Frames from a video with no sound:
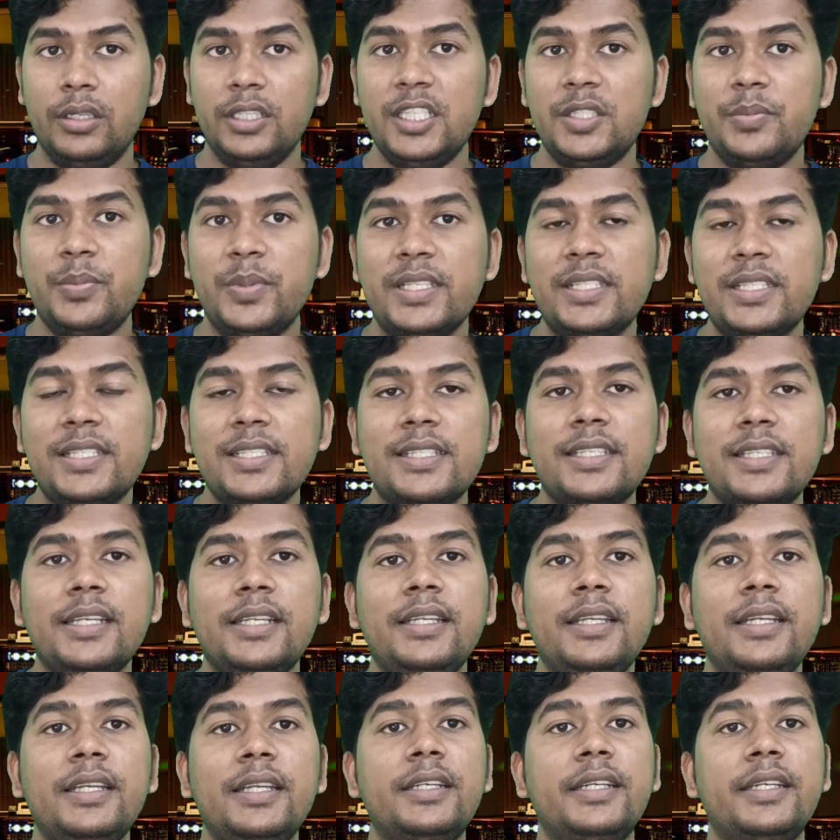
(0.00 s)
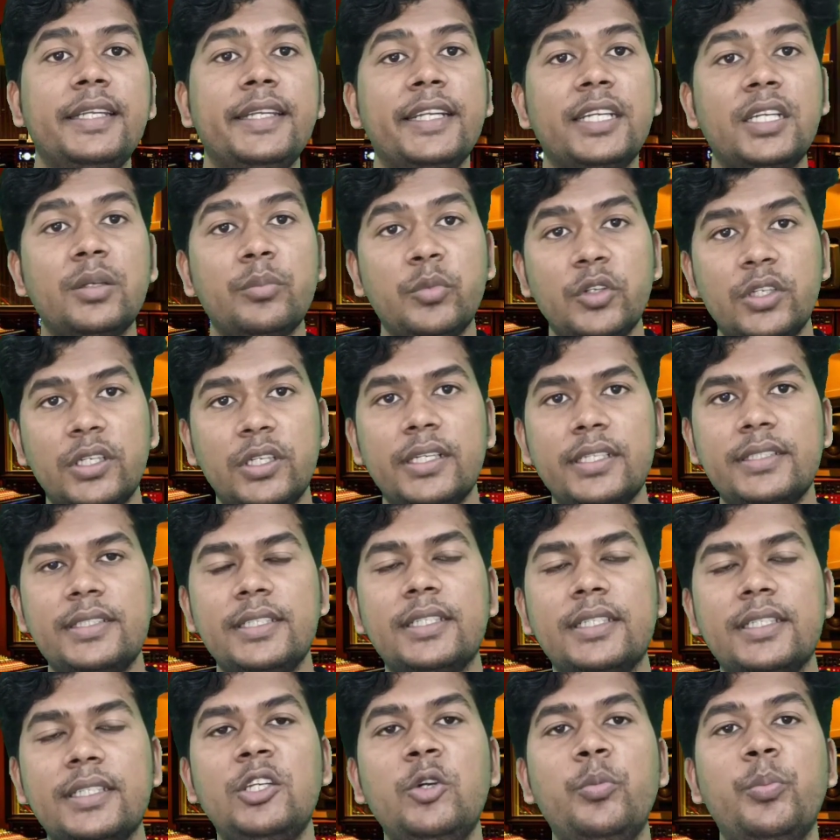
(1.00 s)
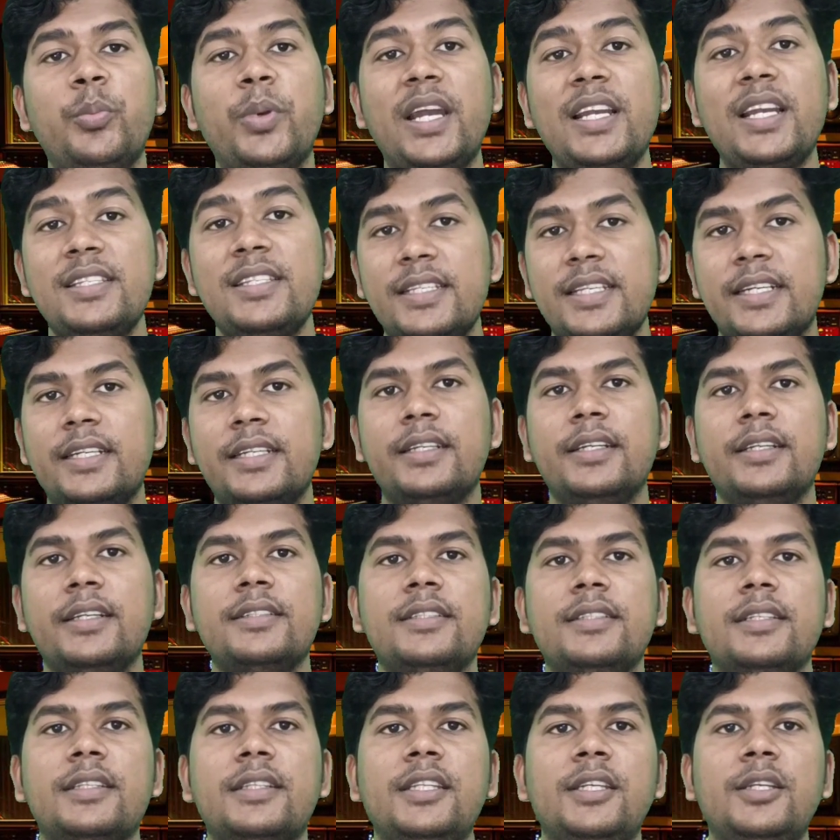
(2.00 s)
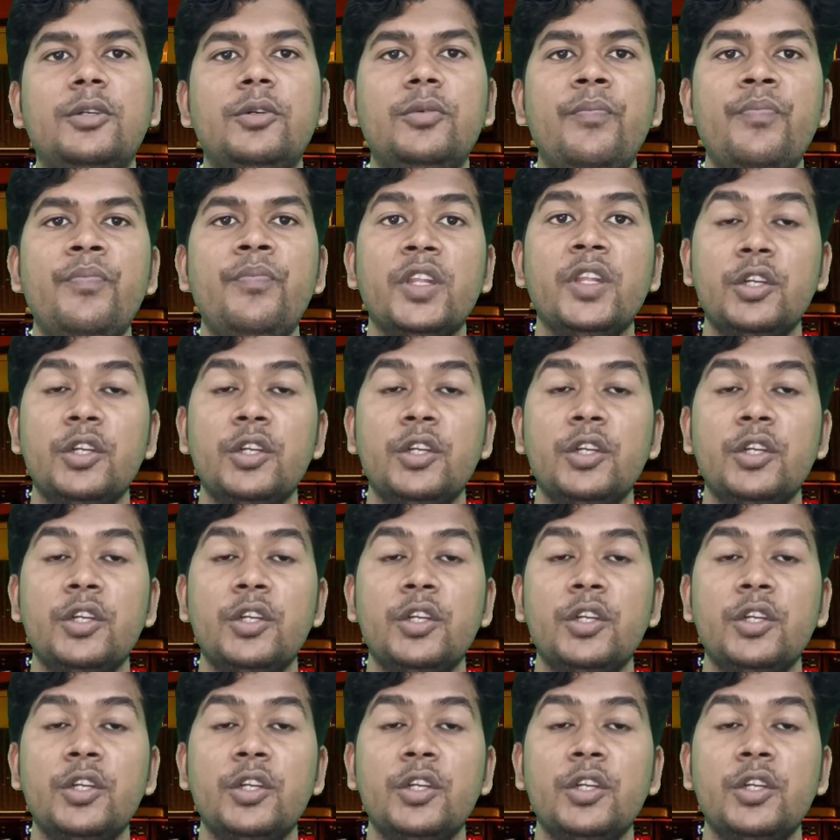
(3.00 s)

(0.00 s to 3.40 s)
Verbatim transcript: स्पेसेस के लिए टिकट बुक कर सकते हो प्राइस सेट कर सकते हो